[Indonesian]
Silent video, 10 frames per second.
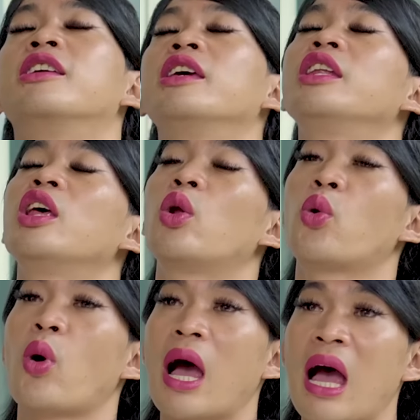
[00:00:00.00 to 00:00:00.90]
Gini
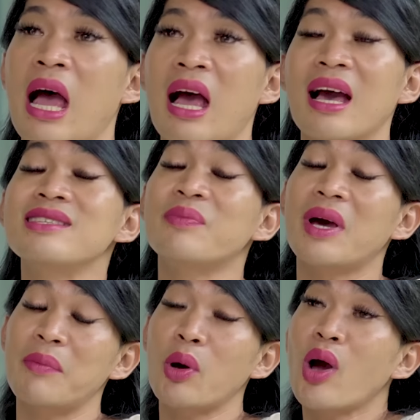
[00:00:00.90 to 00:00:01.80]
loh, Wak. Kan
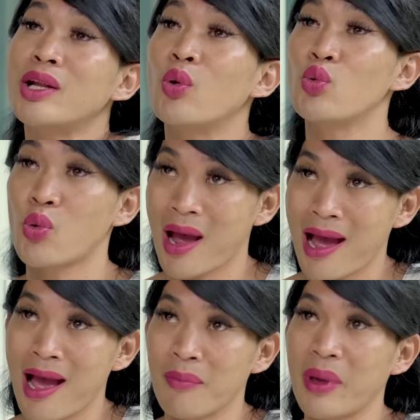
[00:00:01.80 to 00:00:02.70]
semalam aku ada
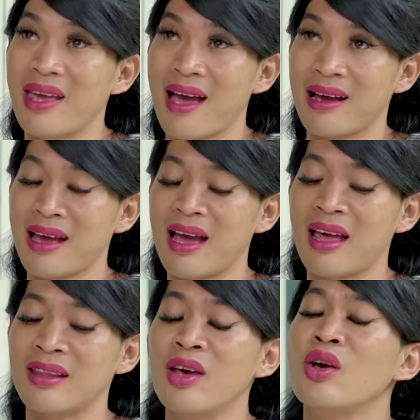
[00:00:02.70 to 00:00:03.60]
uang pegangan.